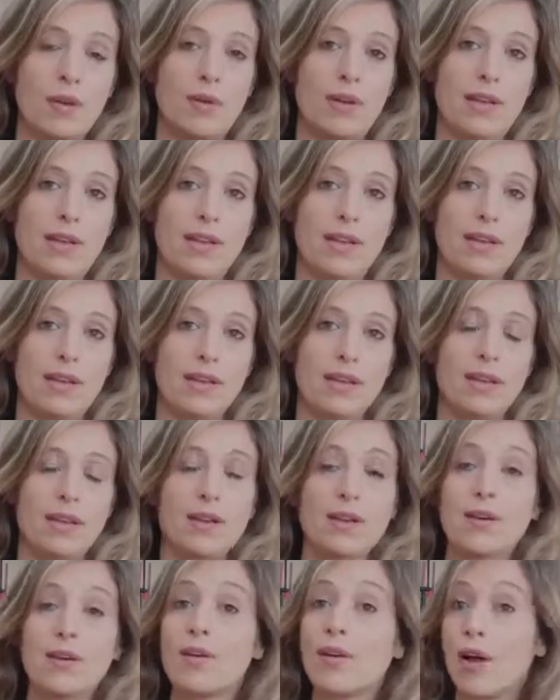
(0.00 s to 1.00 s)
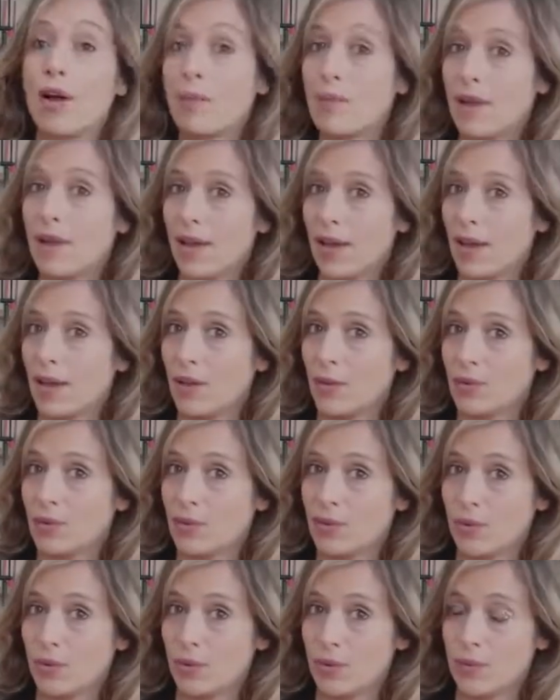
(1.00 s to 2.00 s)
est relié comme les rayons
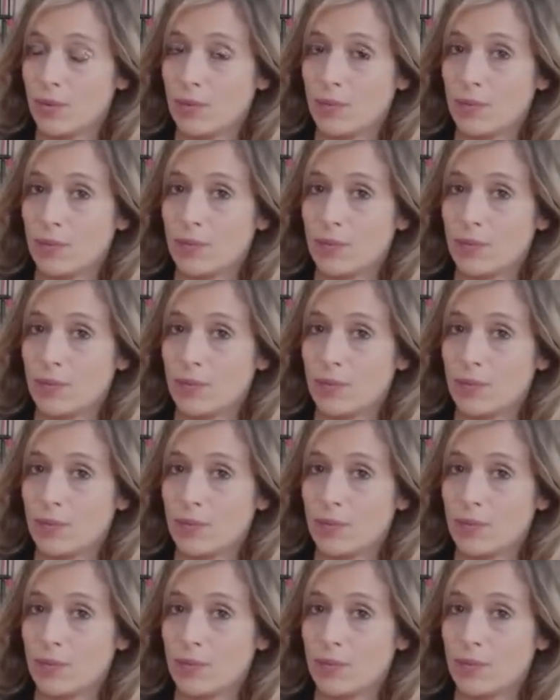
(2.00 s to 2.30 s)
d'une roue.